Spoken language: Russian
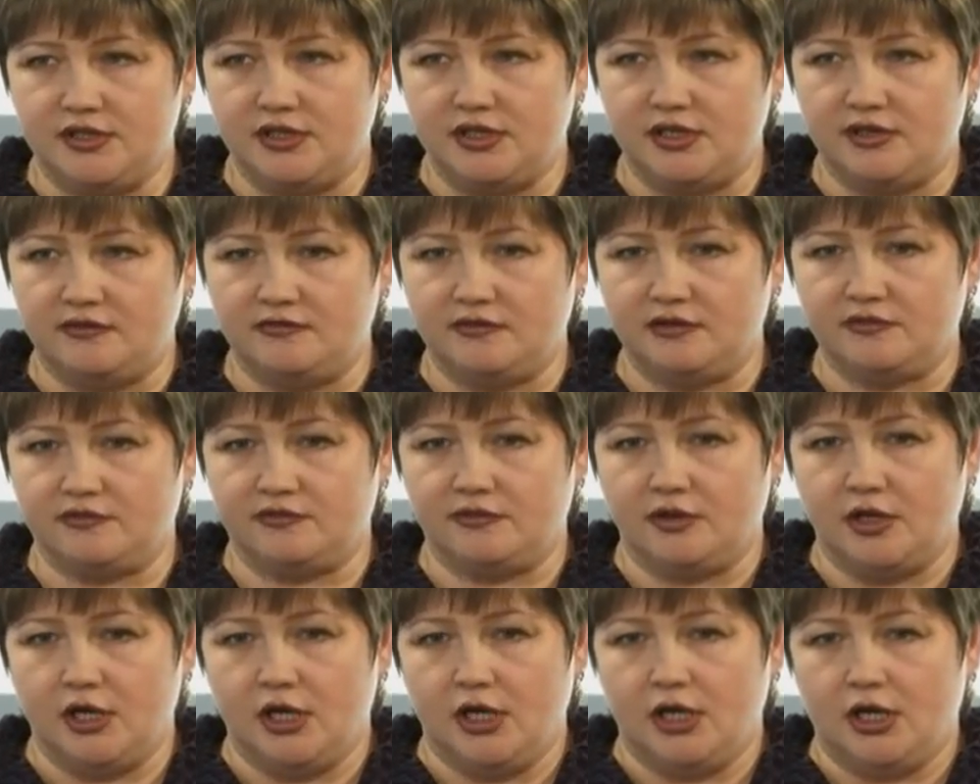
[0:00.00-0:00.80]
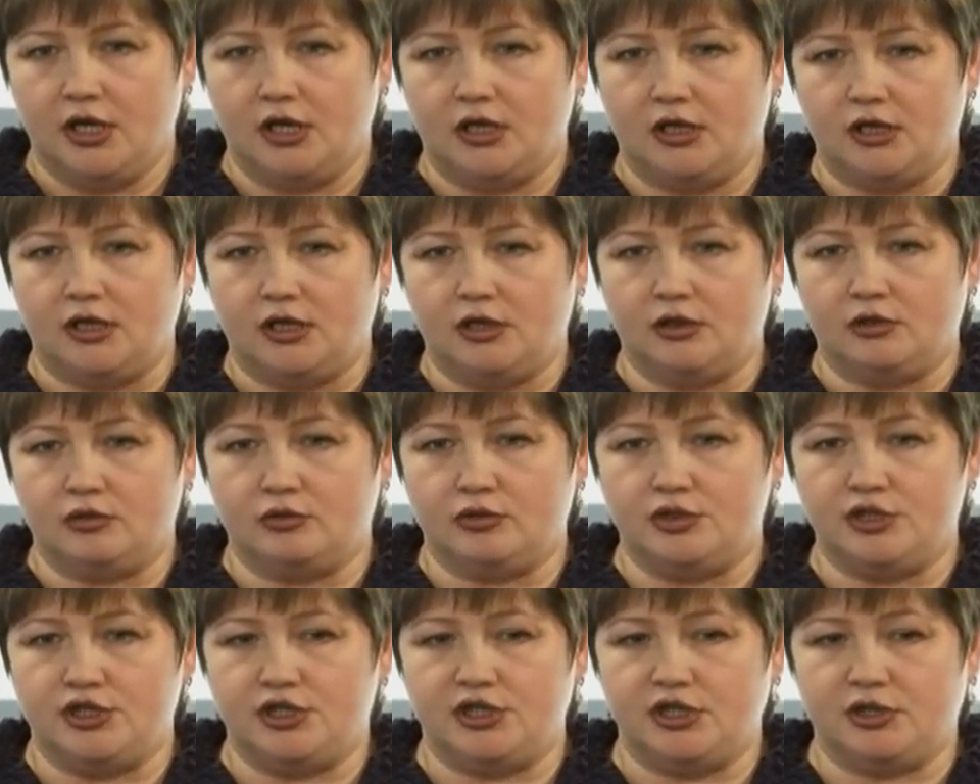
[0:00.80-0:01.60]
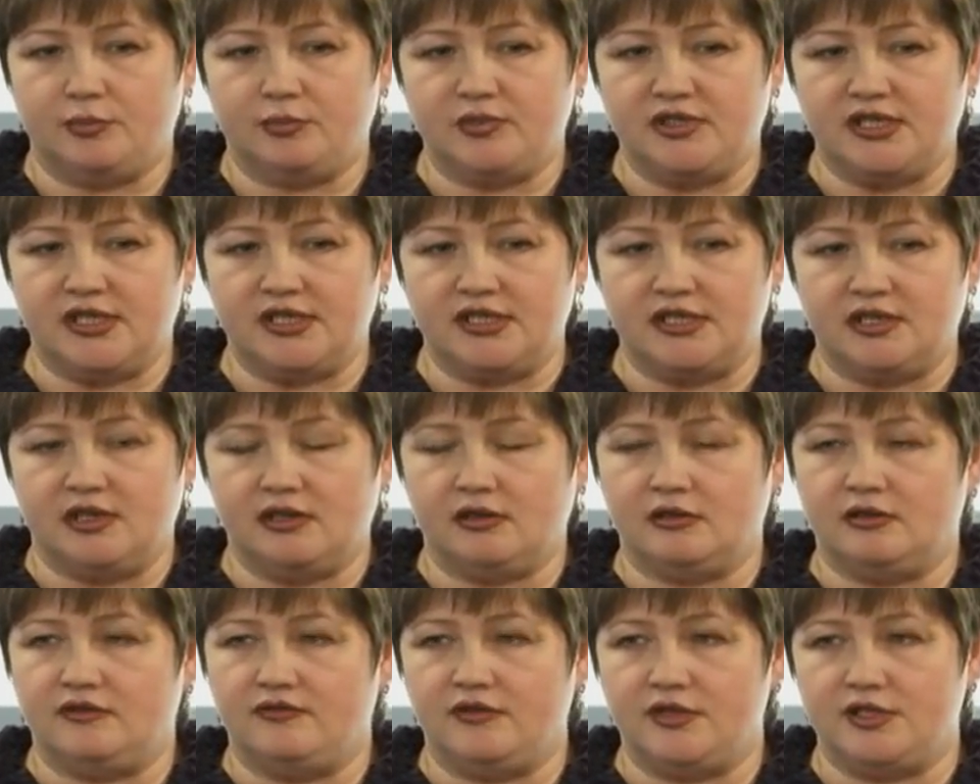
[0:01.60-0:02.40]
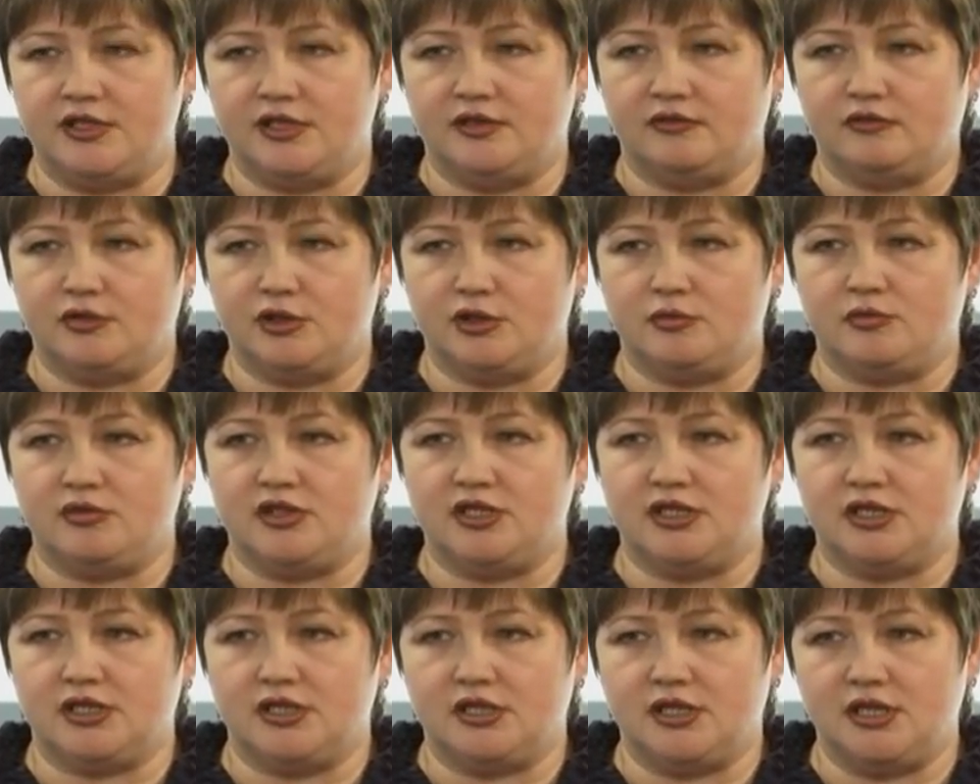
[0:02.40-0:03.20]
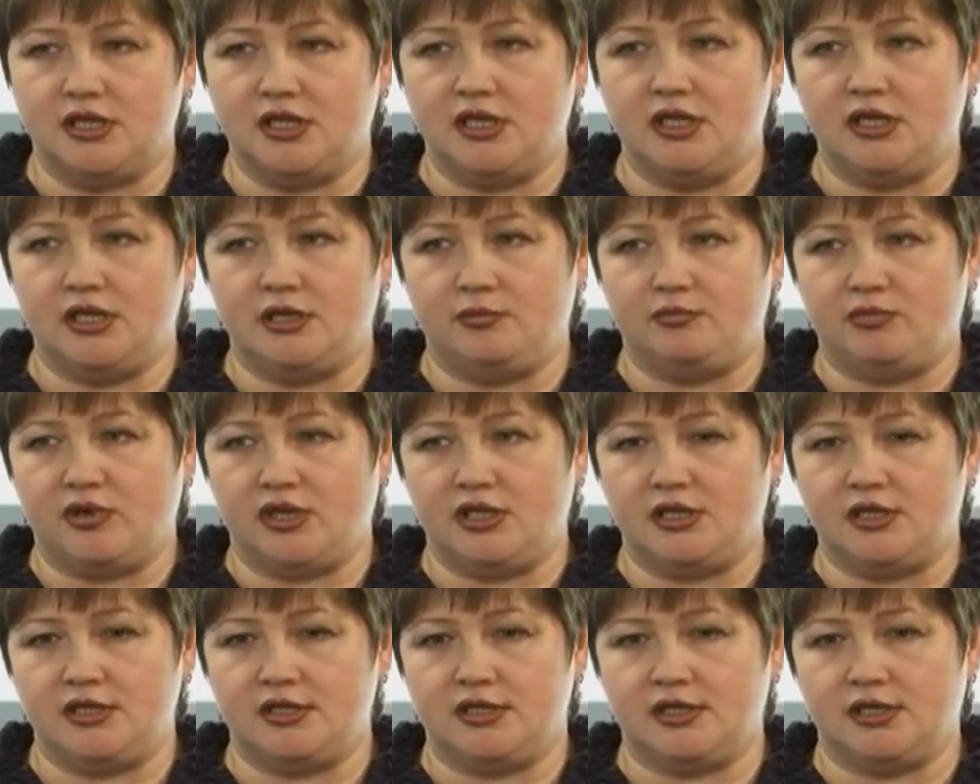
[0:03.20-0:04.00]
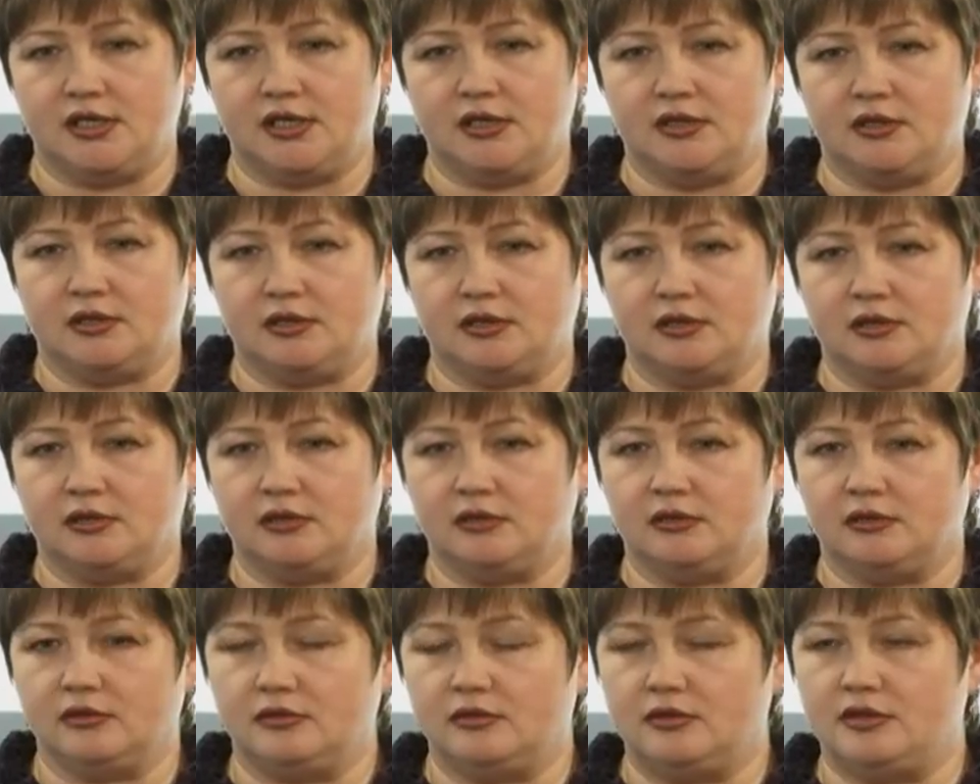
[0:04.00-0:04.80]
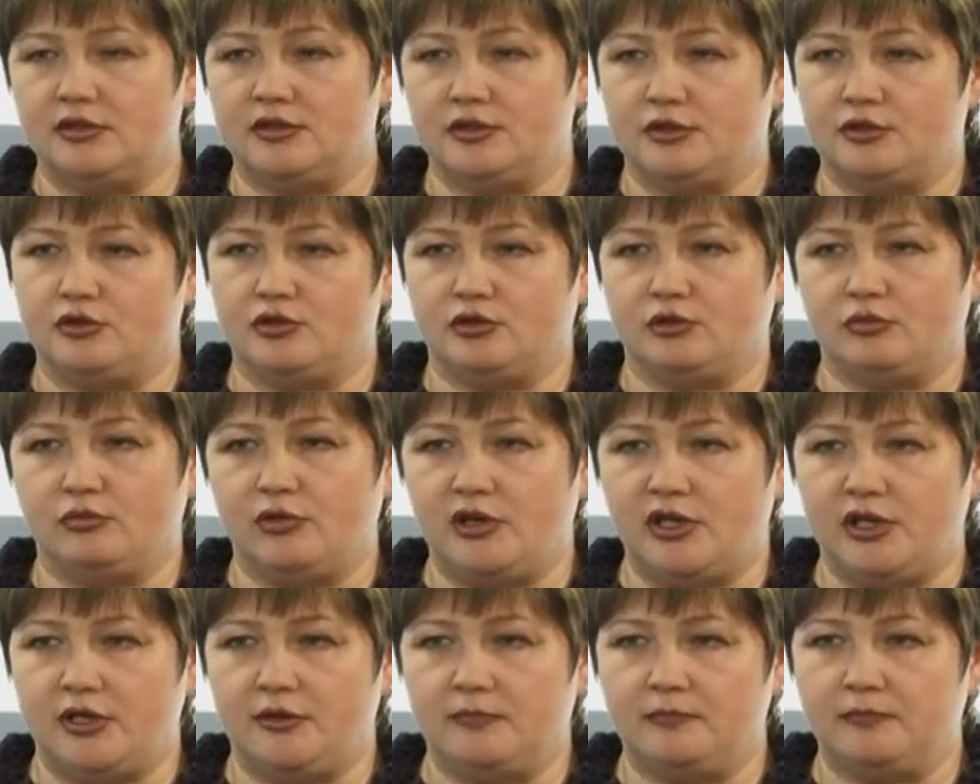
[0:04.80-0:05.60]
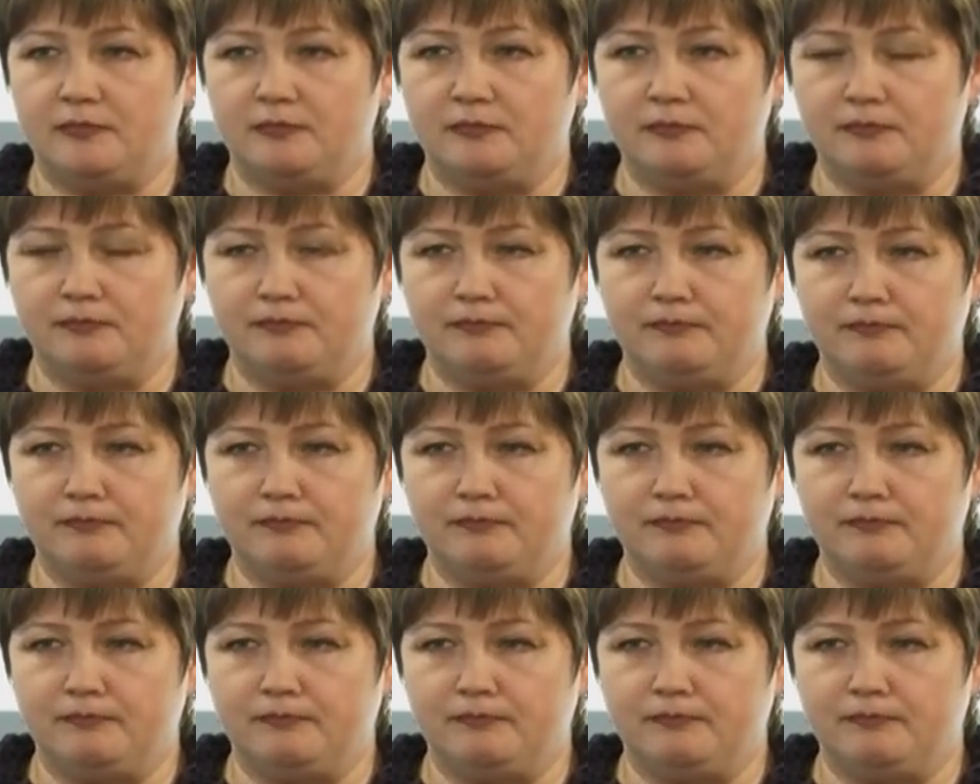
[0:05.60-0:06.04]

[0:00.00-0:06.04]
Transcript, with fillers: деревьев, и ущерб составил 283,5 э, тысяч рублей. А в